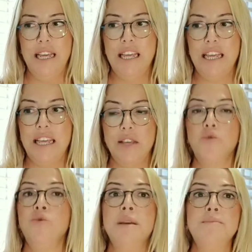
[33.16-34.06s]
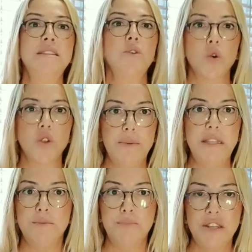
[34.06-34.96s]
e, gündeminde
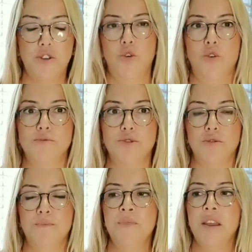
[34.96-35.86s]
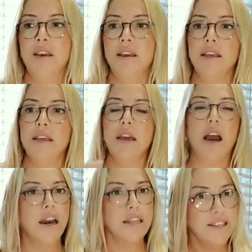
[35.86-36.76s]
olabilir birçoğumuzun. E,
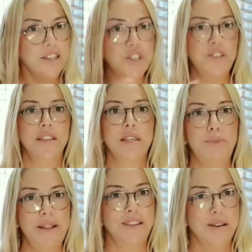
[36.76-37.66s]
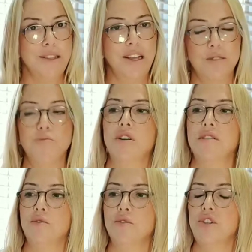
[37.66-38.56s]
aile içindeki planlamalar bu
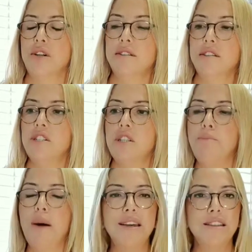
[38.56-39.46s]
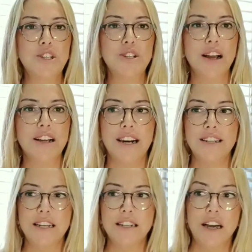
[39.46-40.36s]
arada olacaktır. İşte paylaşılan
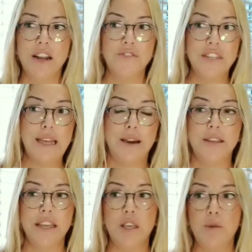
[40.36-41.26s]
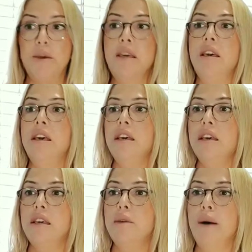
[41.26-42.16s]
kaynaklar vesaire gibi
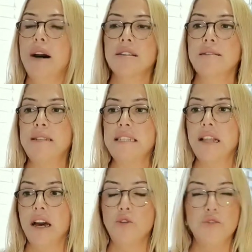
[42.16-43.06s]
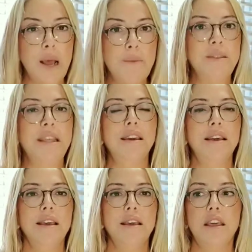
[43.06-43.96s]
e, bazı mesela önemli
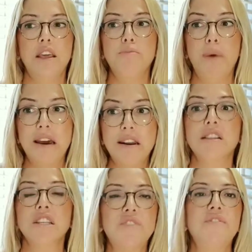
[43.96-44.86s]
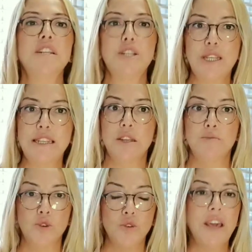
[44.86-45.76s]
e, para alışverişleri
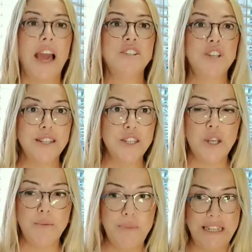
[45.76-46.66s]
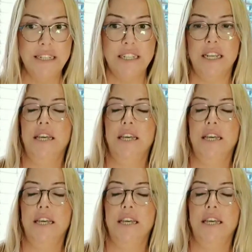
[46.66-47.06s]
de bugün gerçekleşebilir.